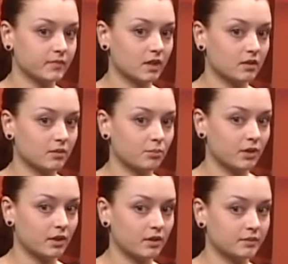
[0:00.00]
а,
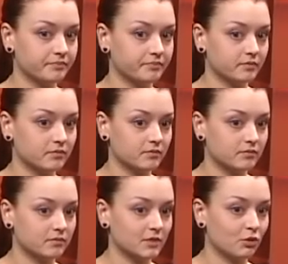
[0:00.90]
по
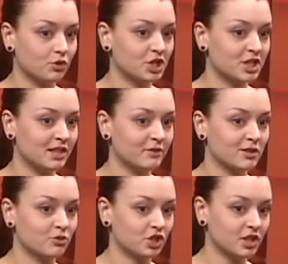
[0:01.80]
такой счастливой
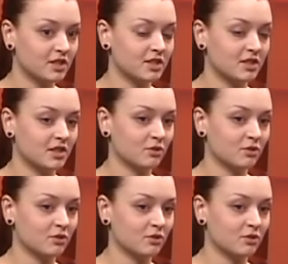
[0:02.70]
случайности я